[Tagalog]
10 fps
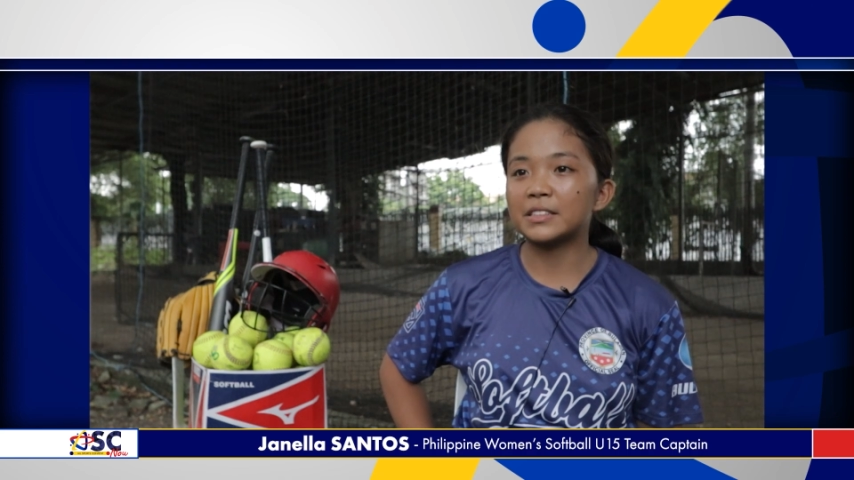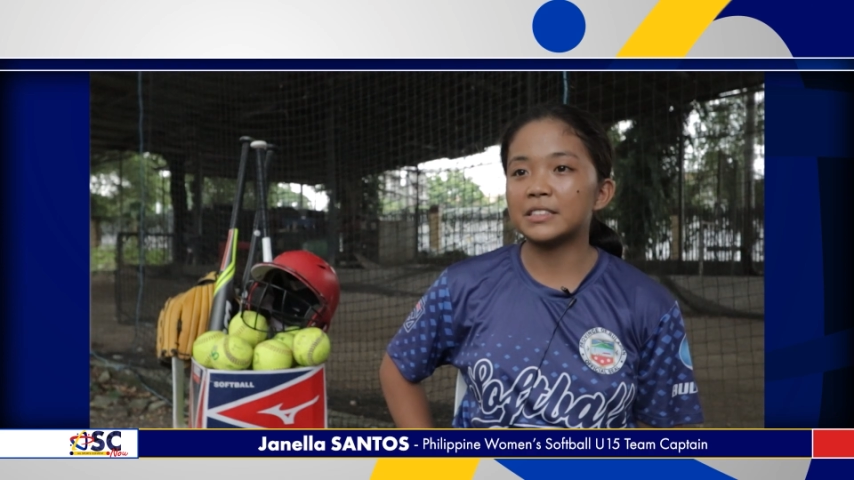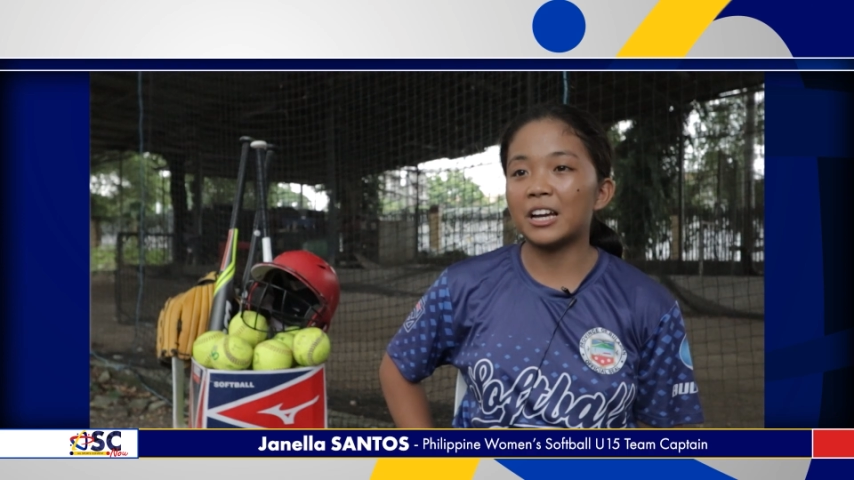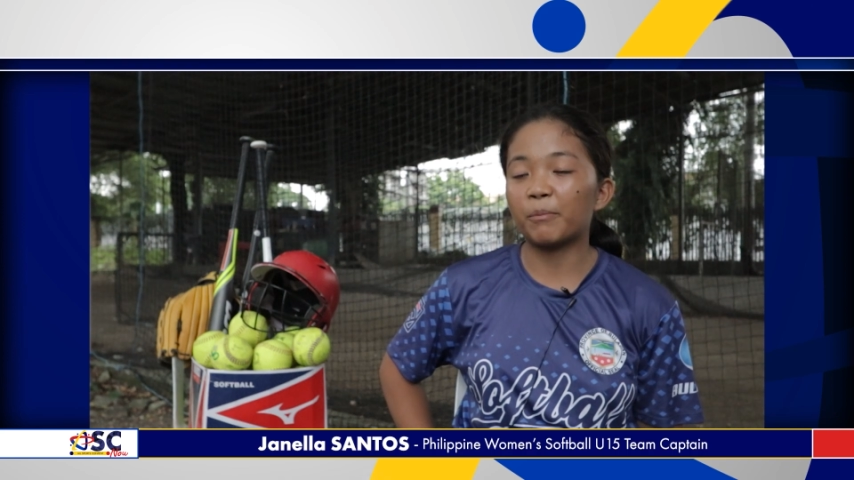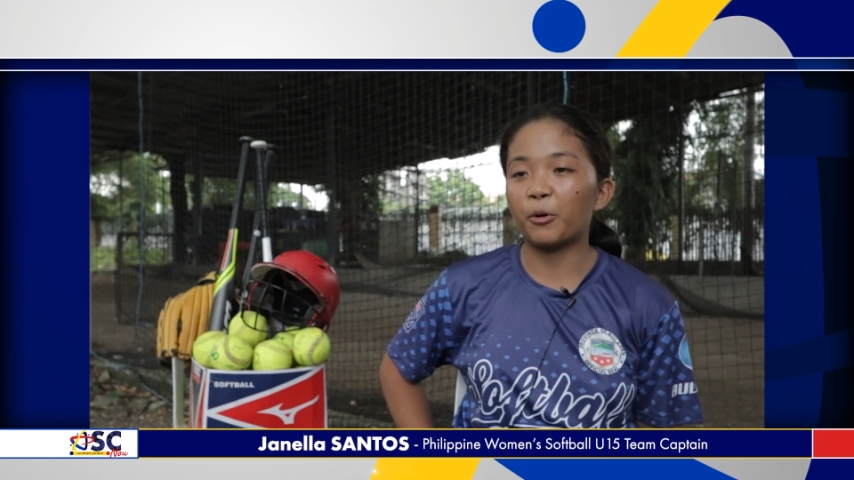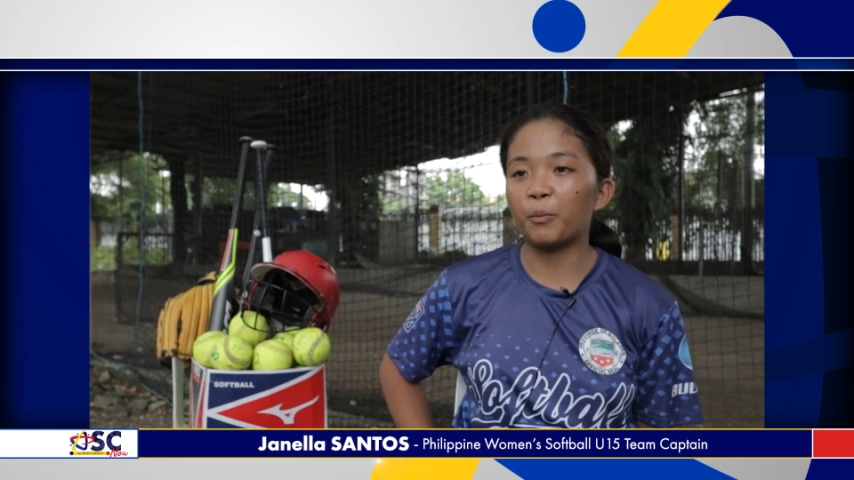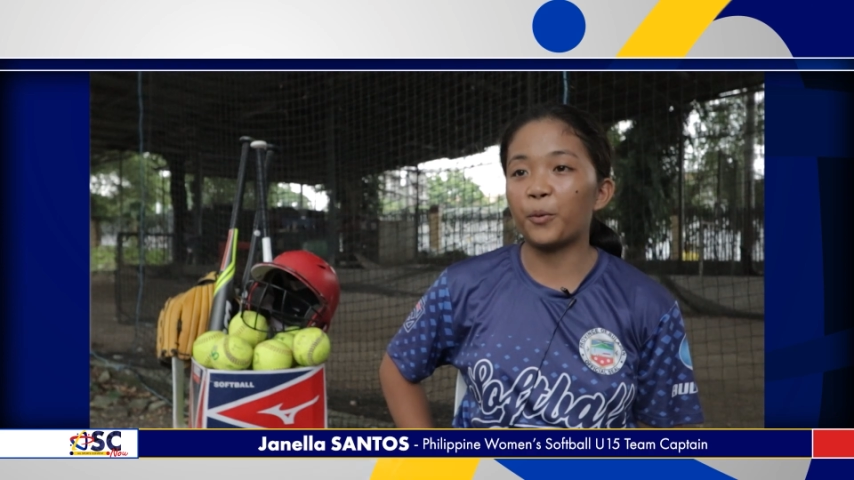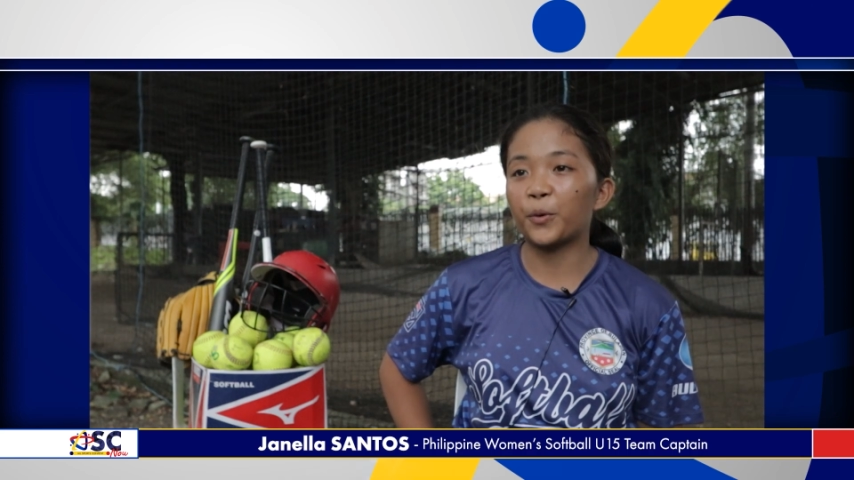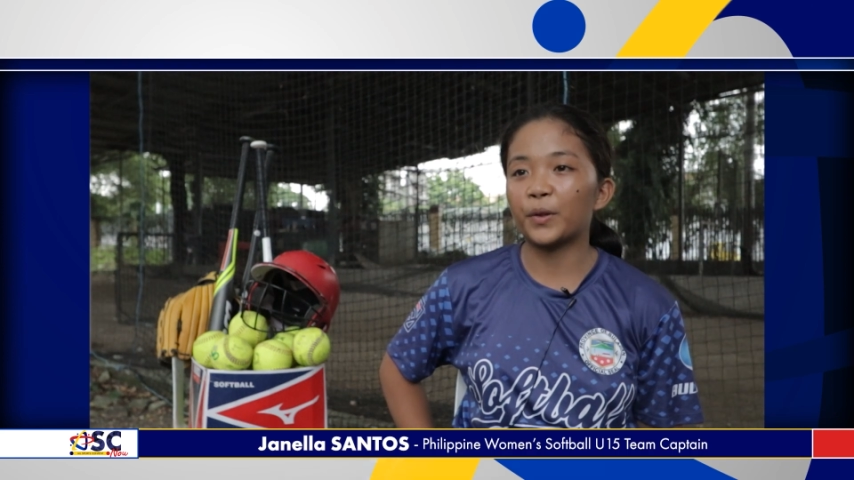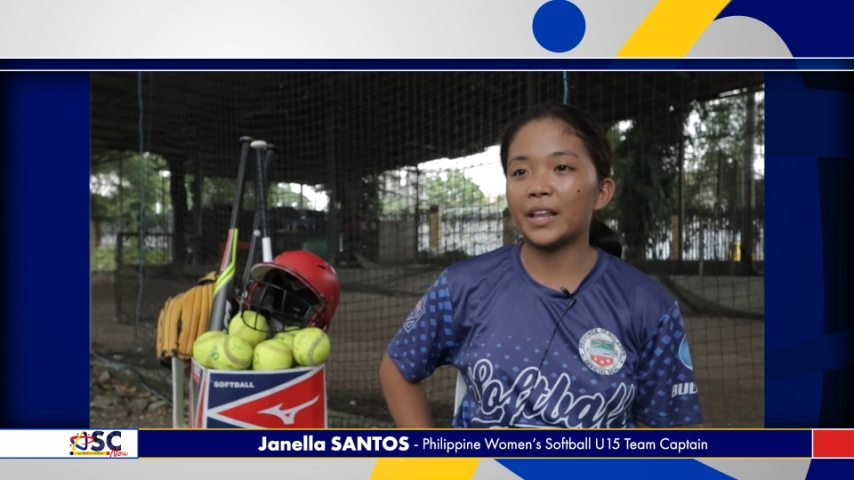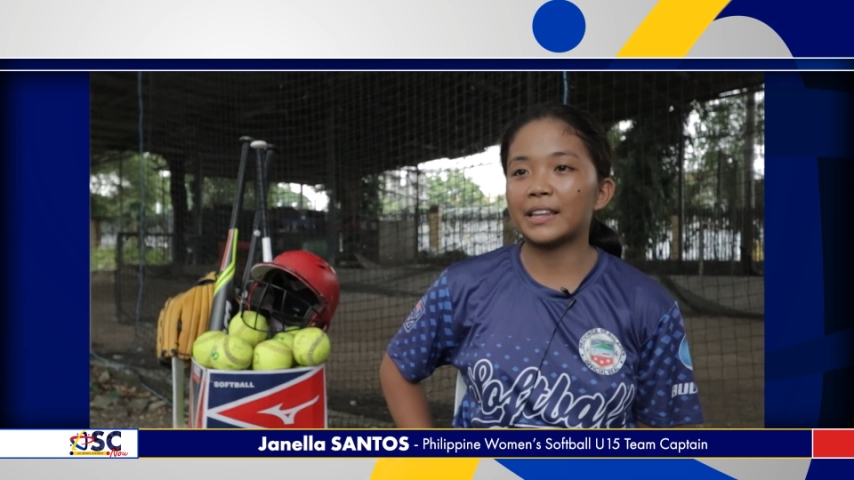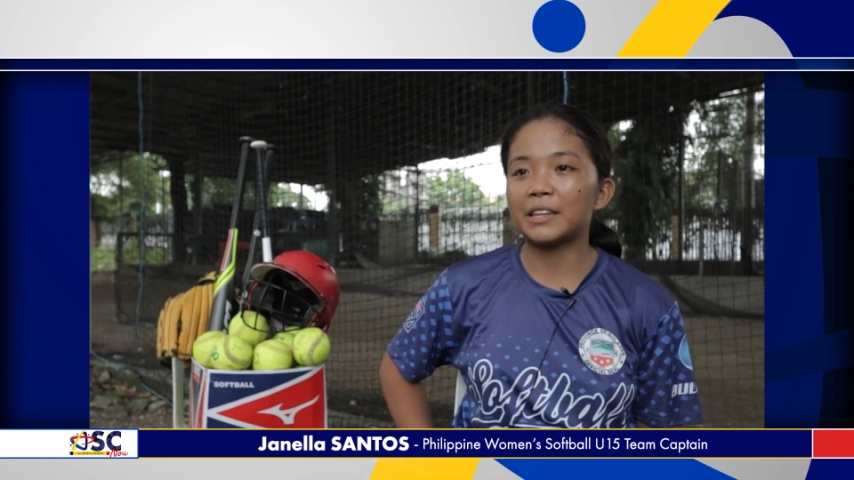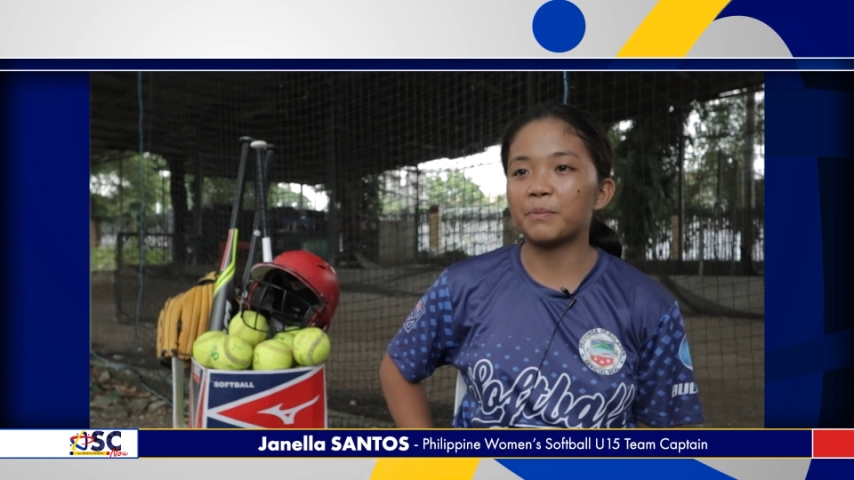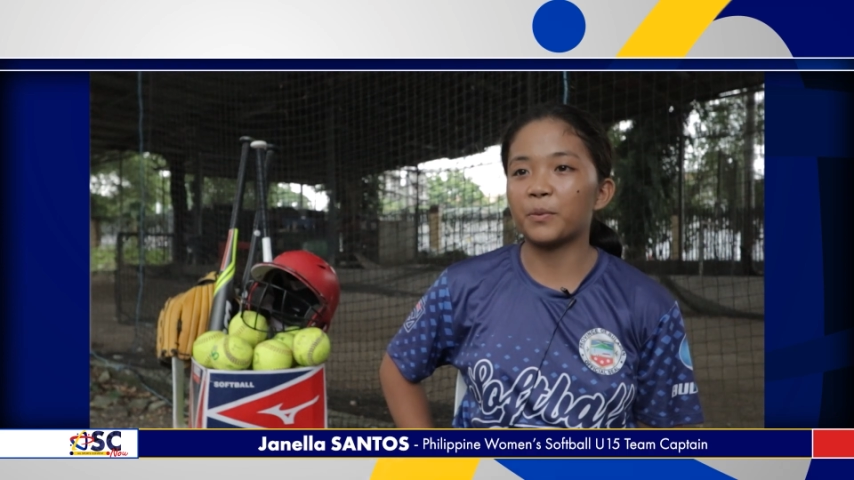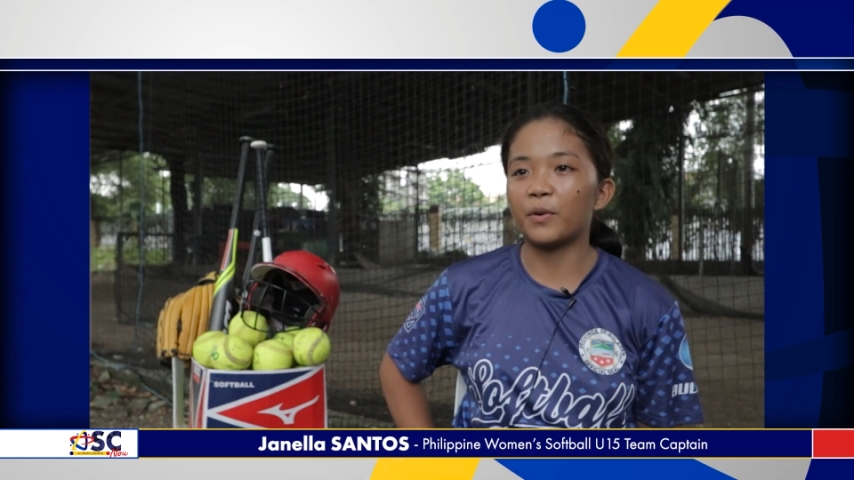Kasi nga po, bunot lang
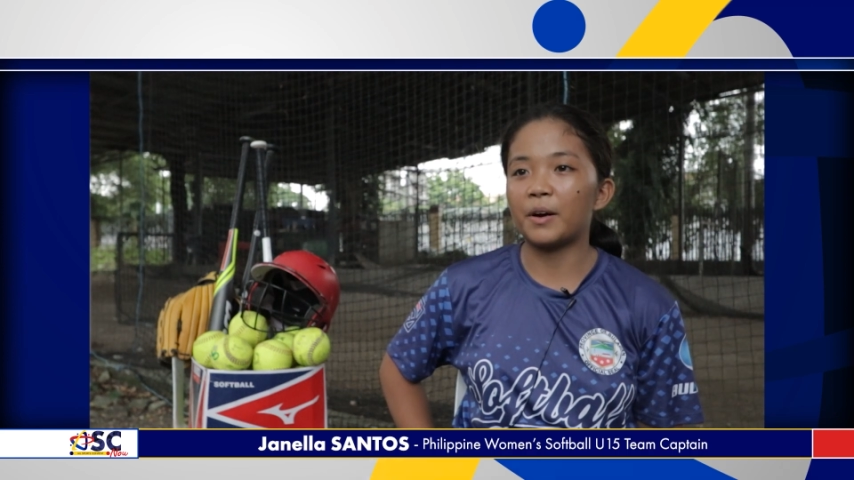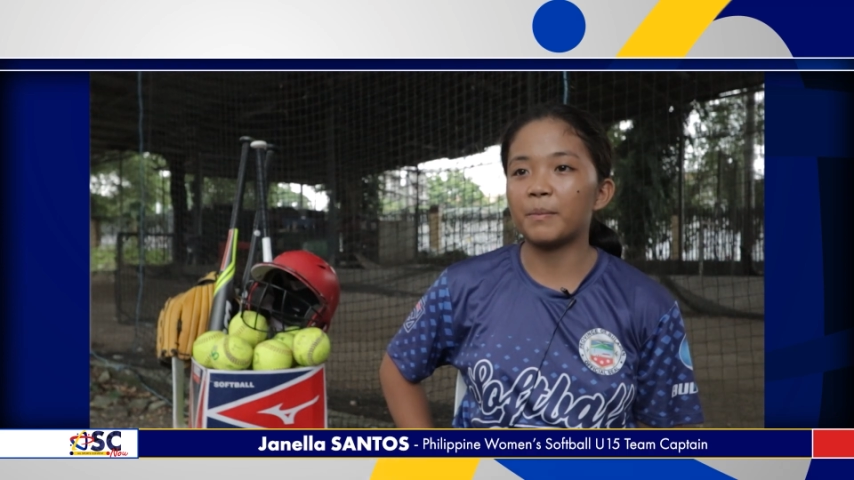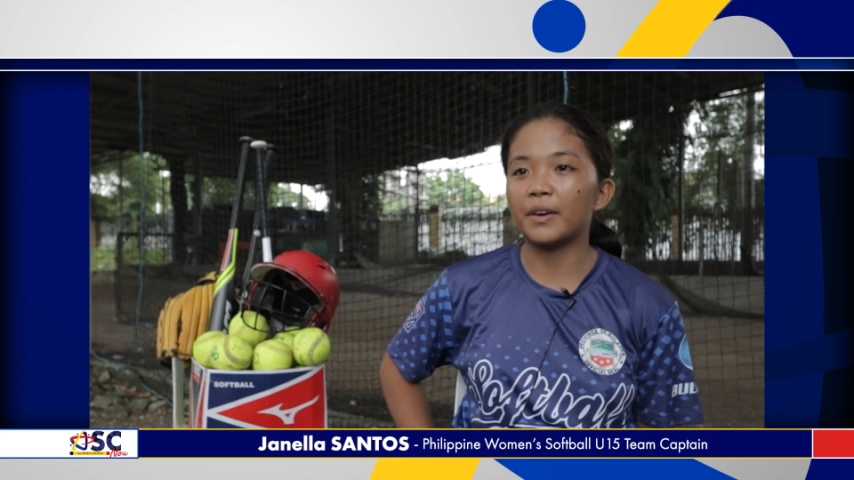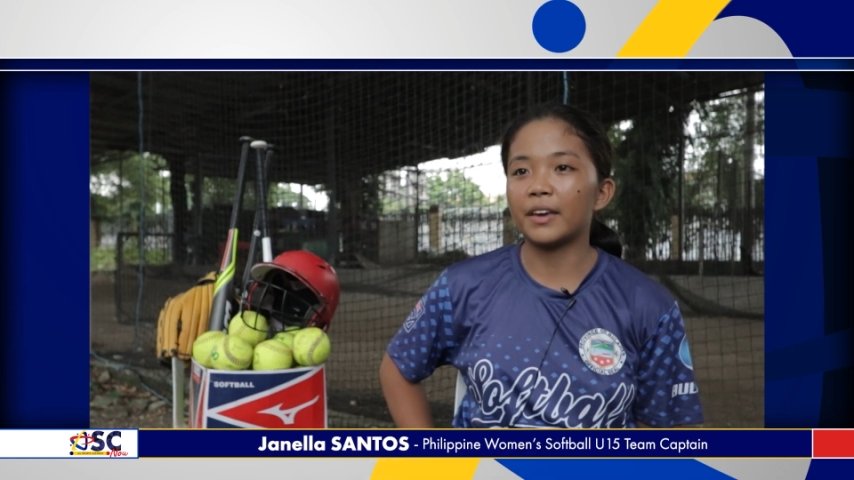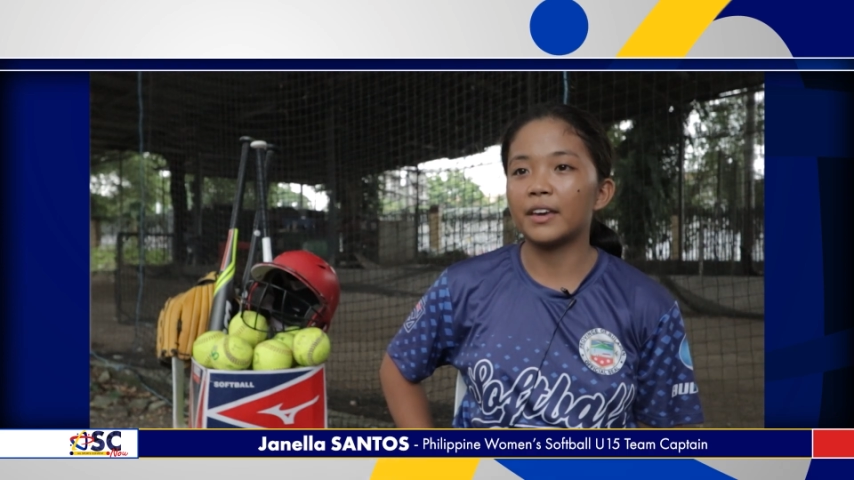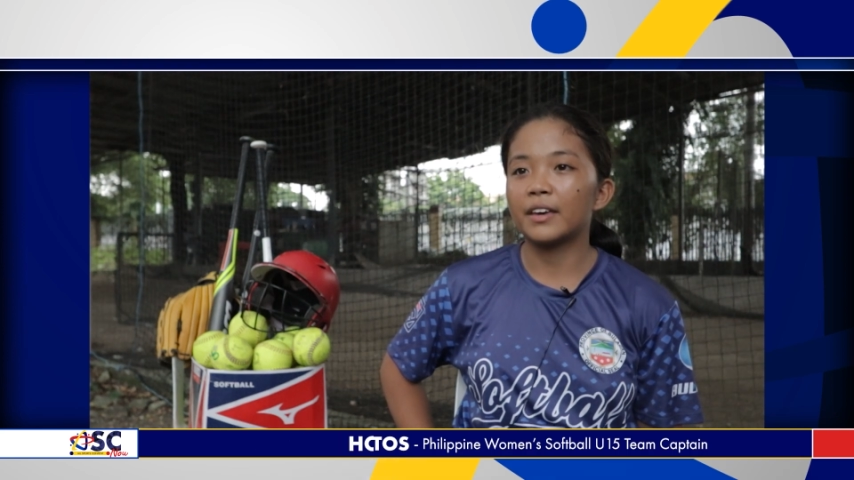din po kami.